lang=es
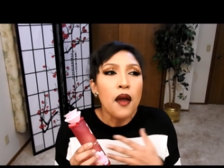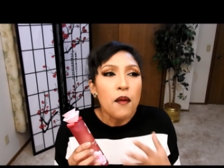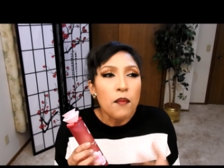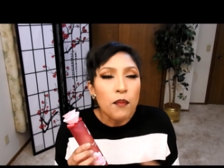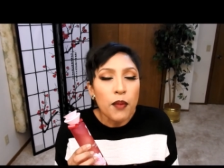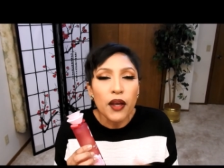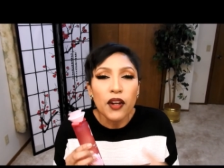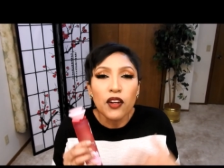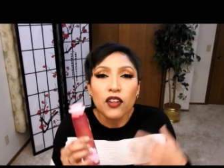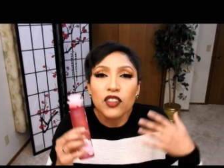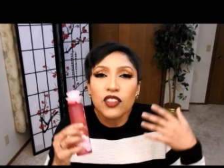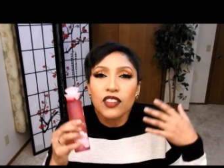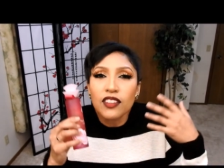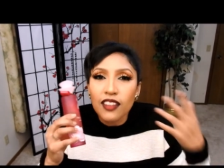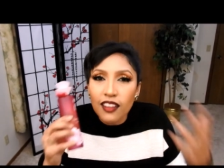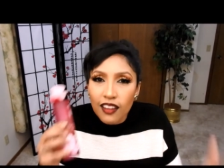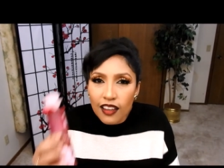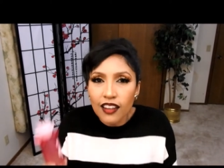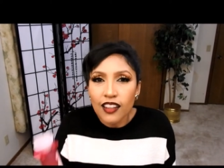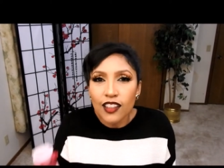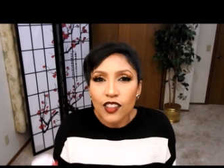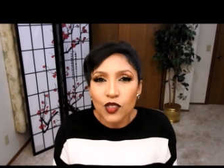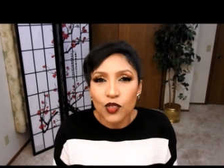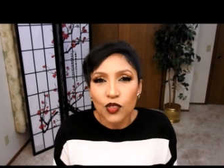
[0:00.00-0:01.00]
pero
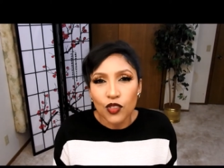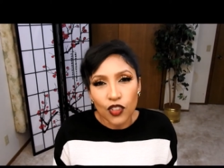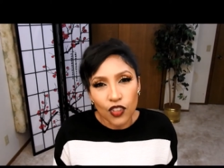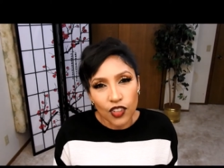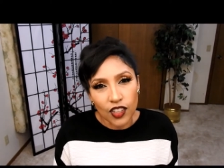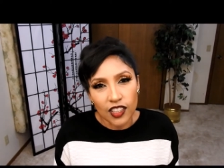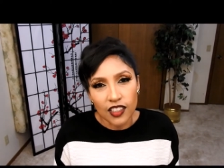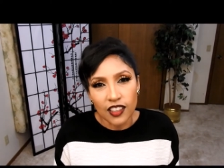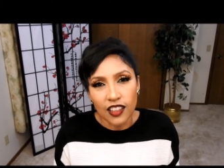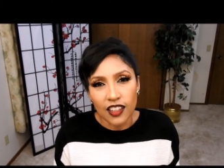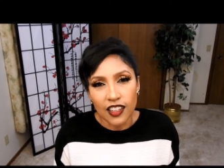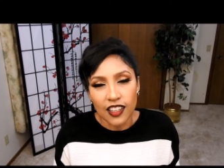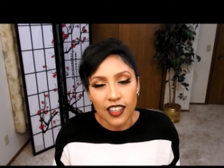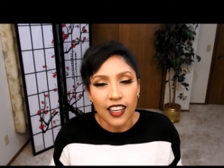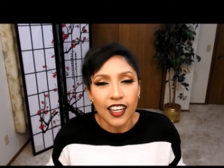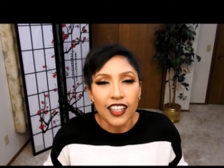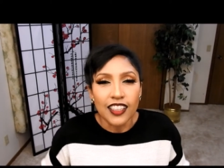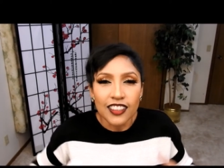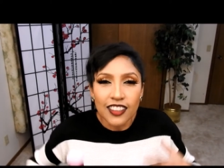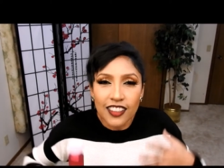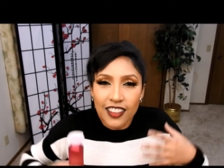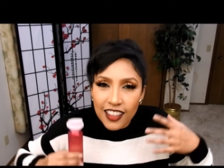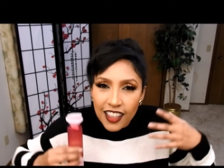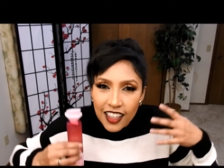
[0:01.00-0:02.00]
tiene su
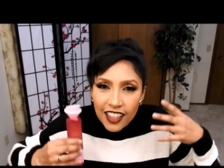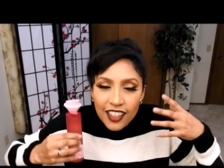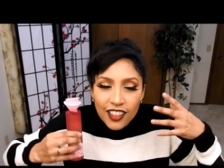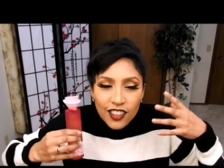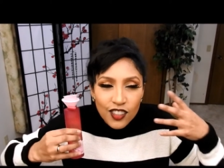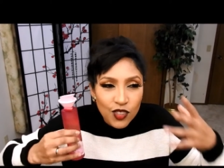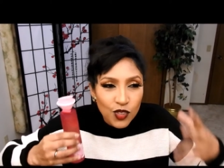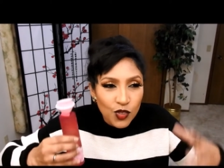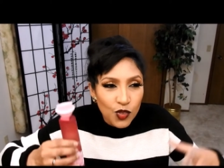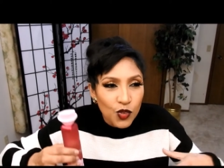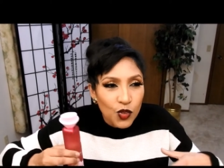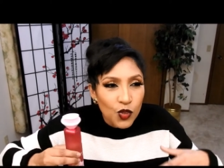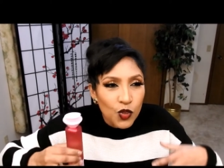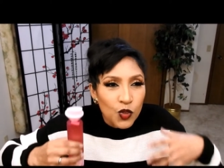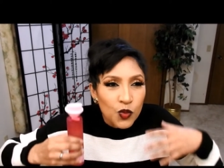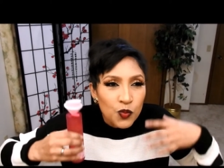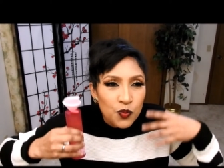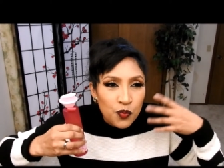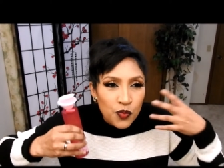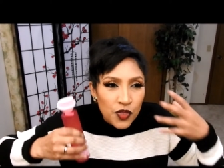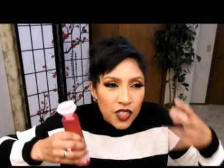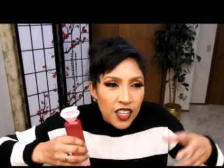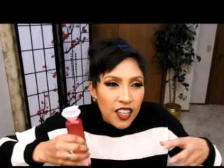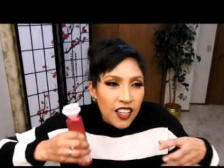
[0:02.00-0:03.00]
coquetería, tiene su,
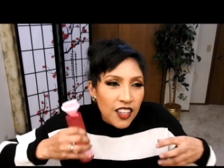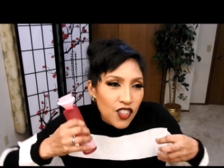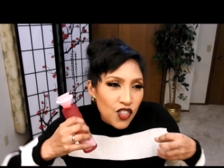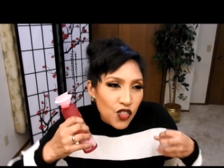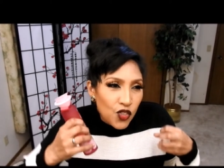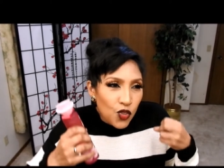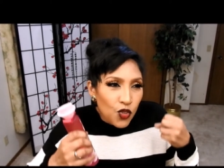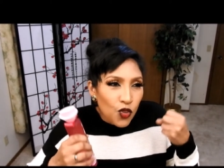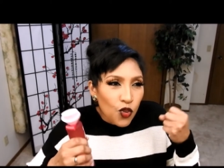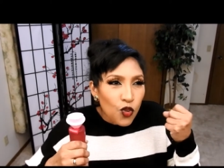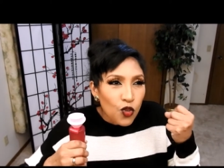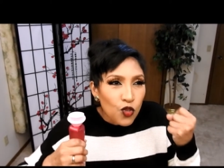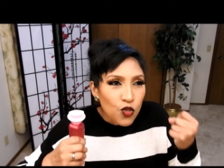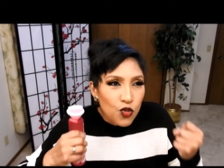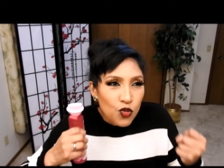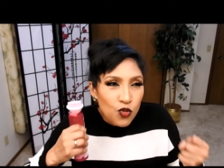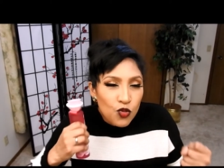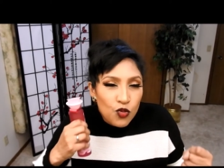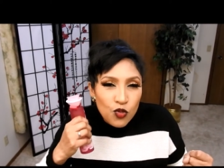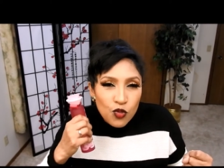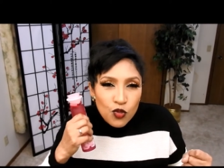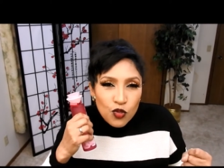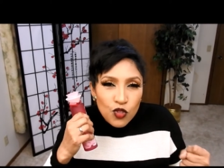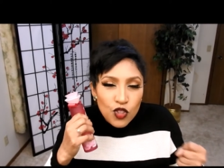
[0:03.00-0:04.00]

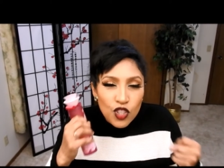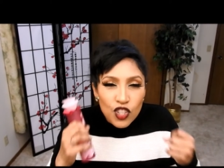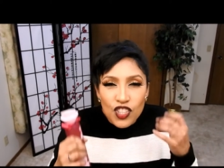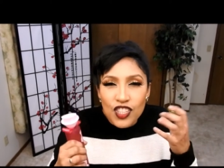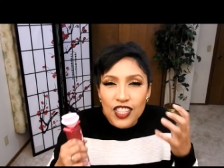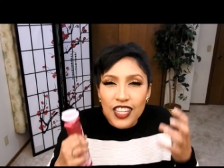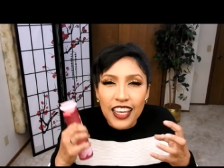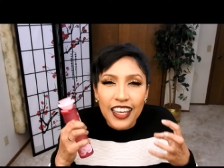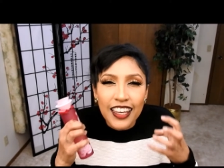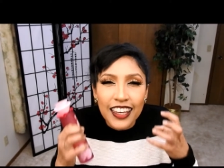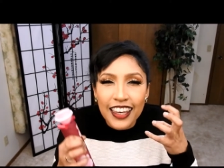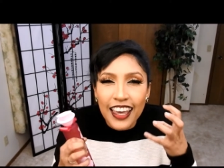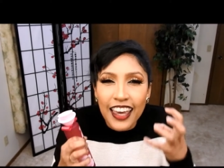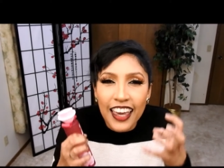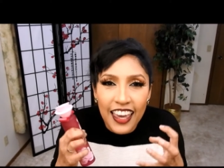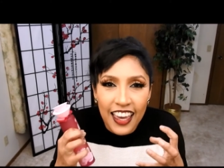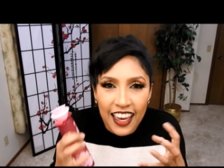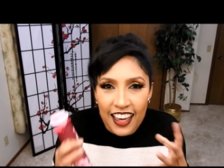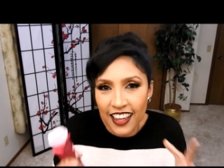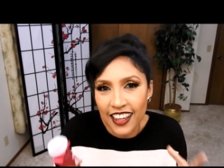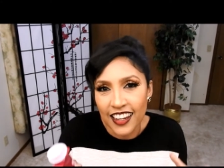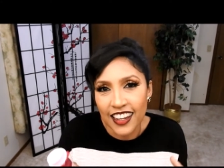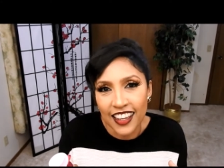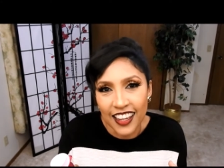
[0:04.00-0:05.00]
su, no sé qué
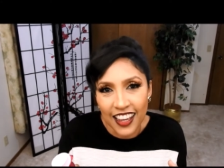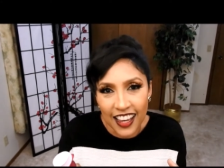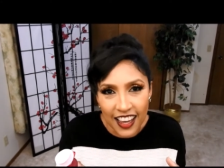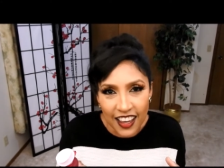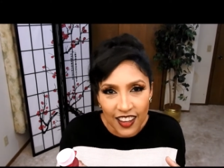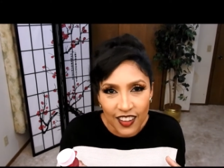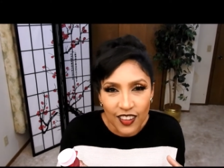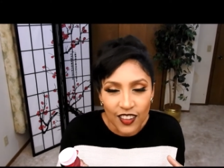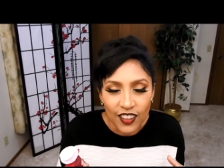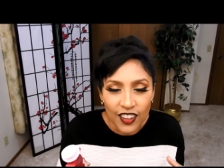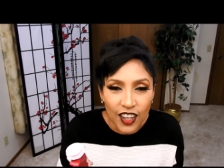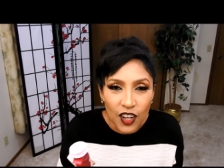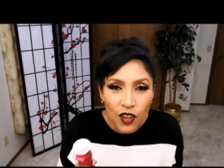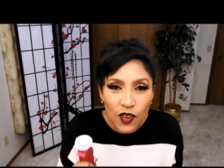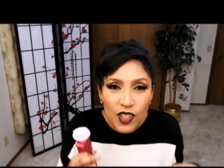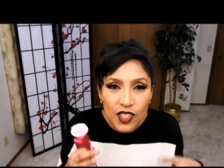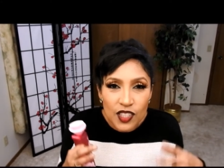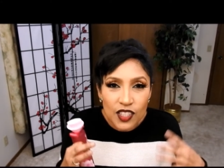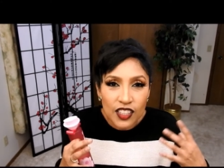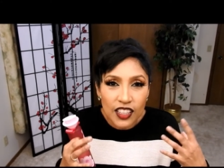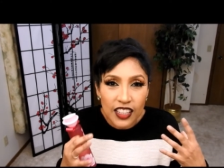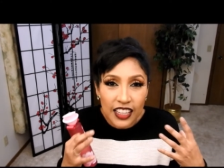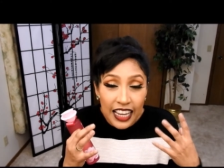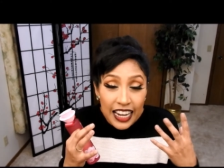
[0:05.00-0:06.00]
agregado, que, lo
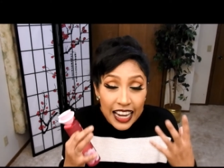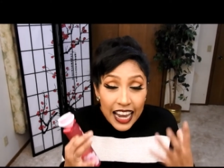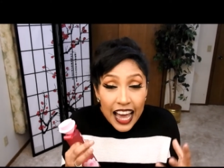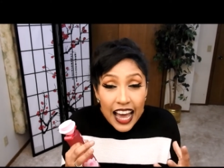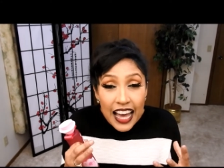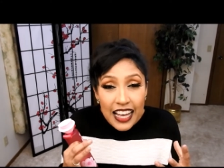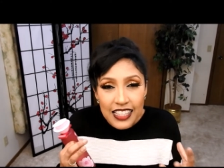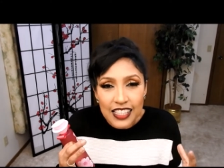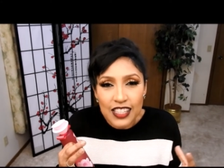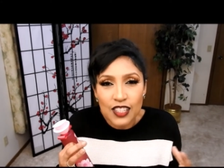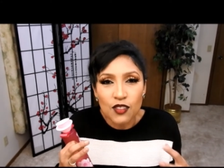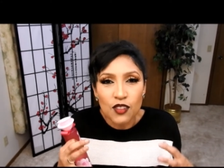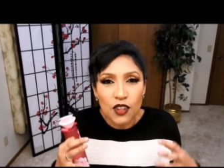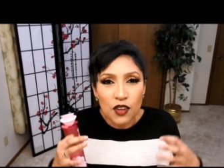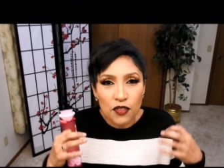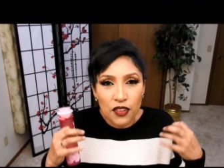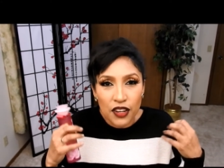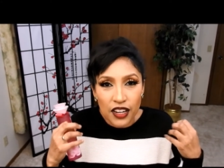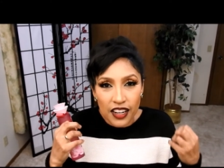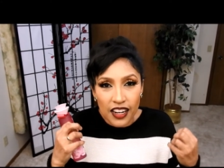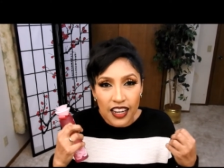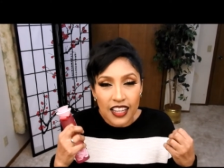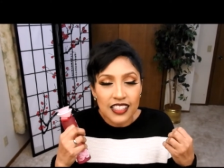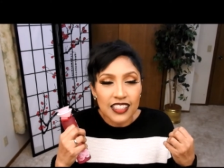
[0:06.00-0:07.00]
que la hace una
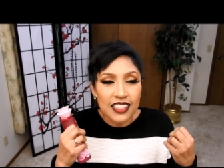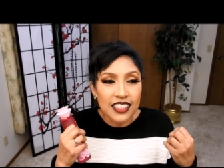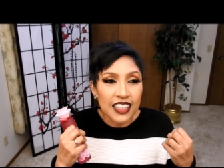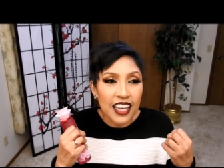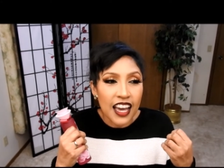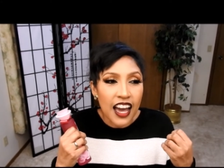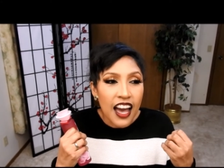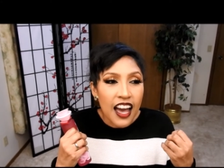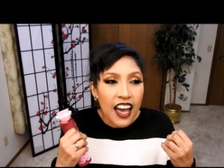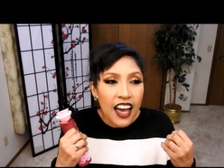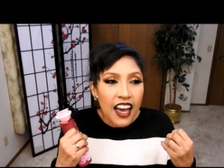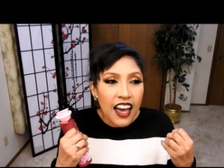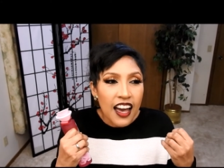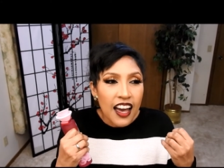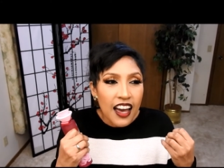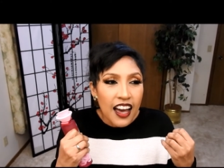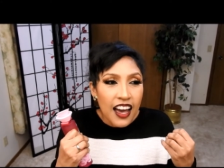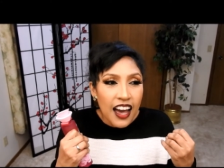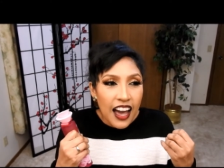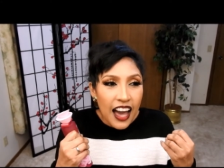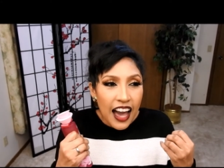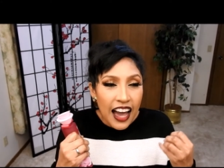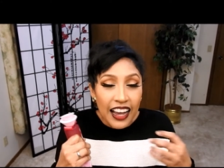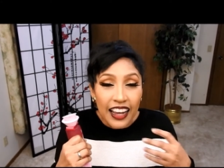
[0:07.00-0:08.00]
fragancia
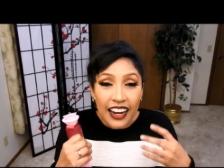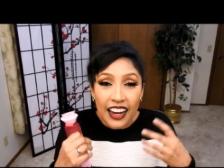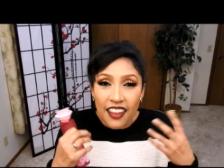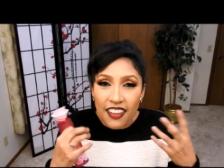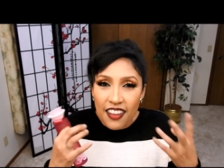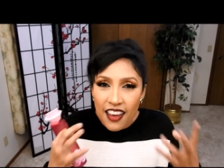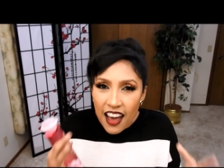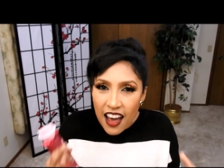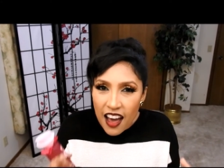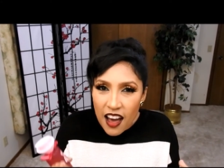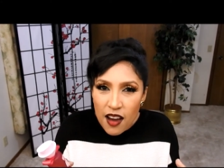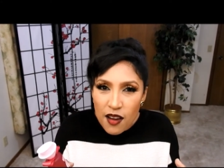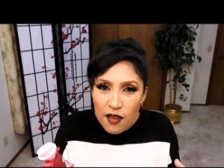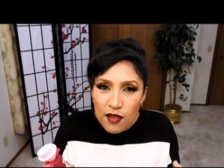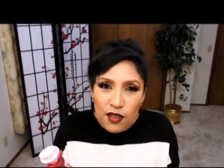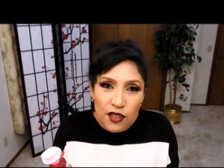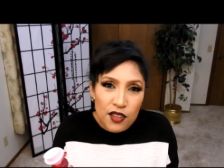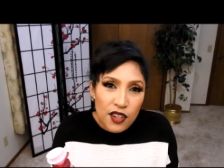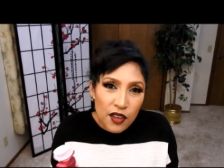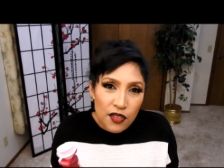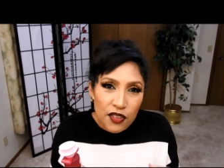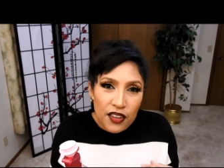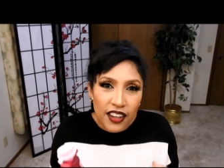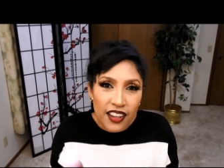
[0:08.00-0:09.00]
agradable,
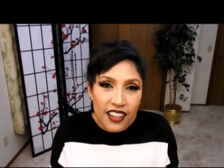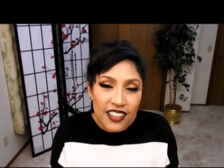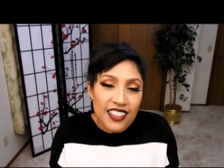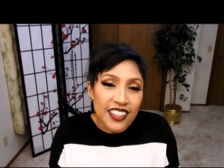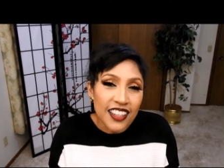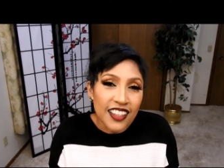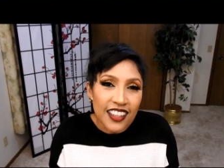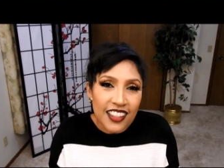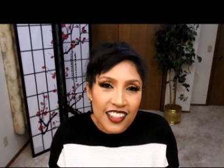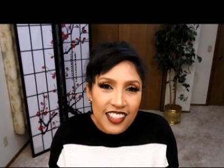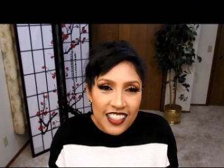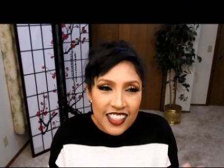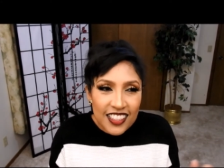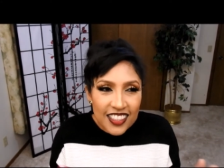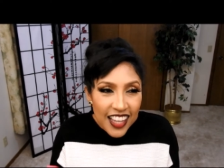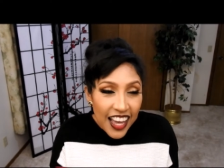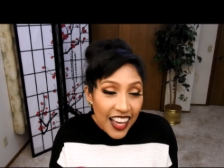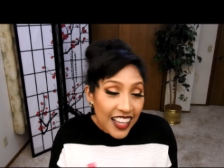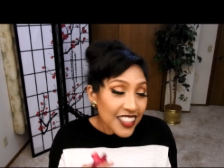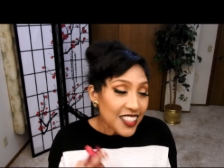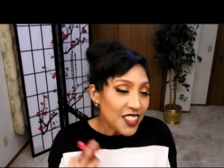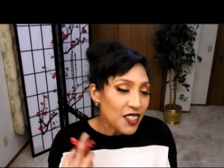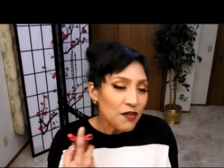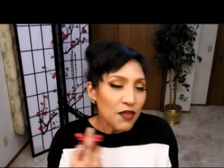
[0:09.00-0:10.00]
una fragancia que dices,
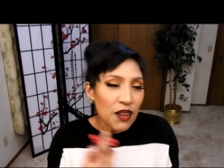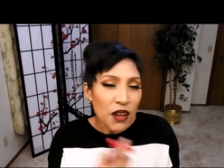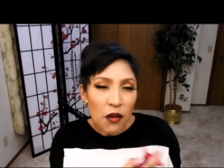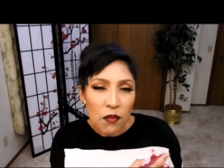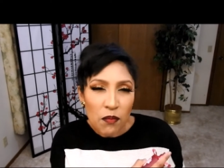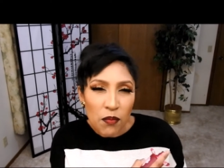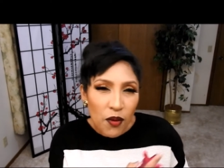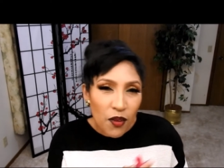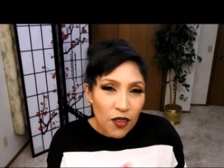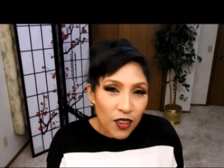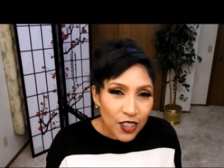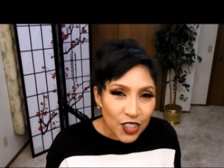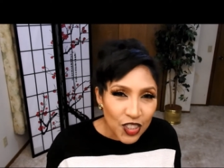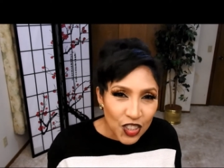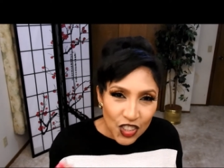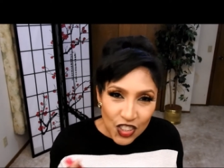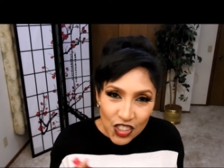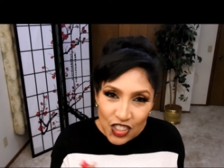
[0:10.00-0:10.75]
ah, sí me la pongo,